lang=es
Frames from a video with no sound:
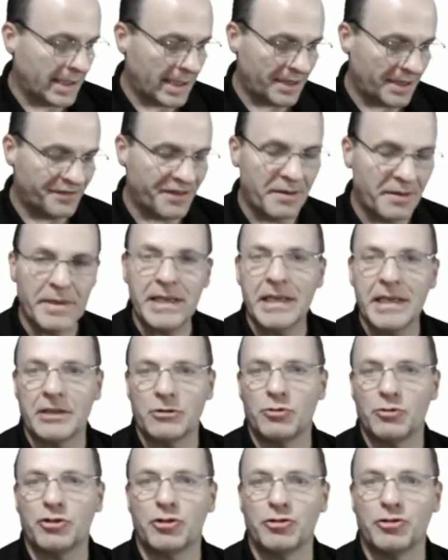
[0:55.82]
en la familia
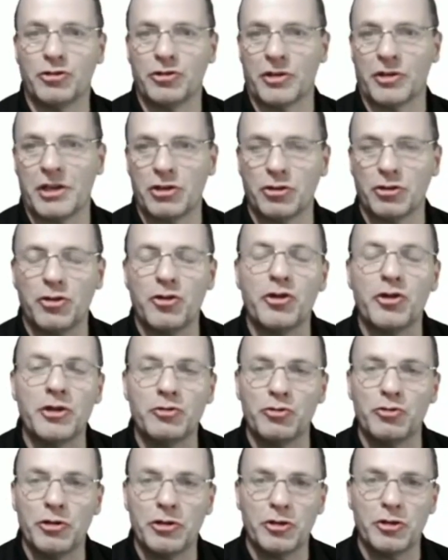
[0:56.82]
nuestro territorio es
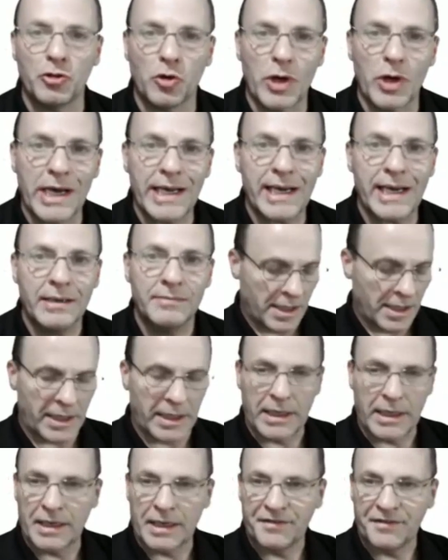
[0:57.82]
nuestro hogar,
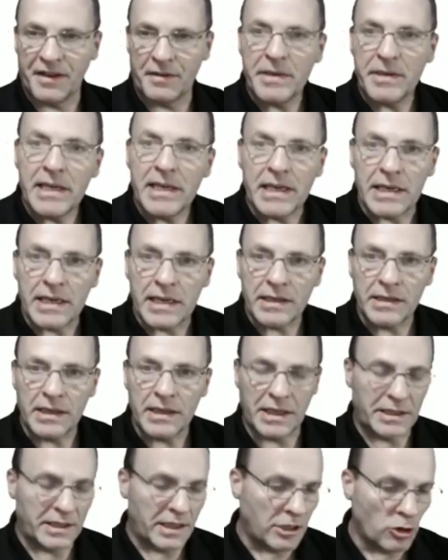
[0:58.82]
que en la
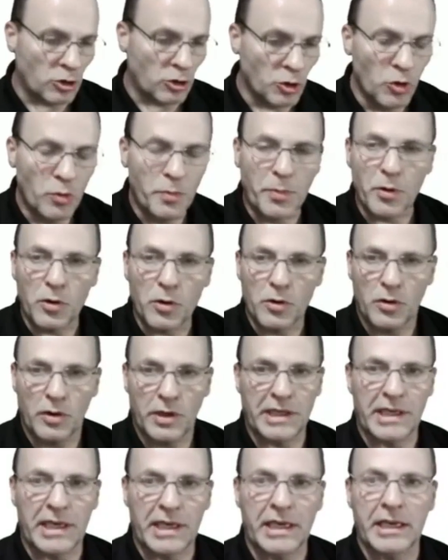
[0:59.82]
familia, en el grupo
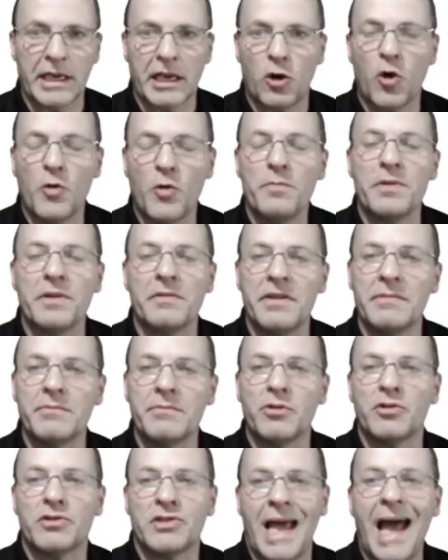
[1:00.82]
en el que
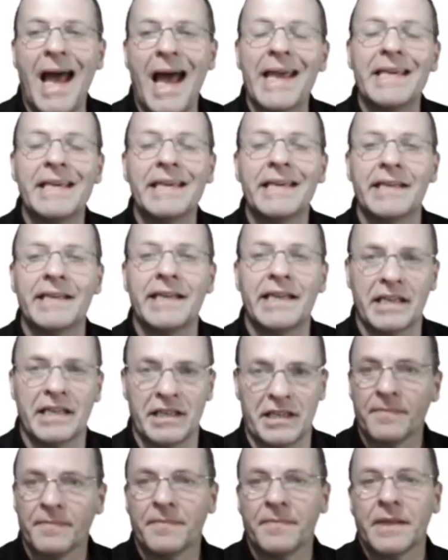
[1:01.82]
convivimos, hay
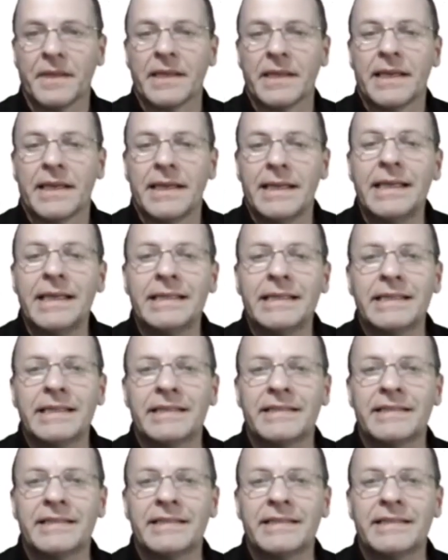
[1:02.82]
jerarquía. La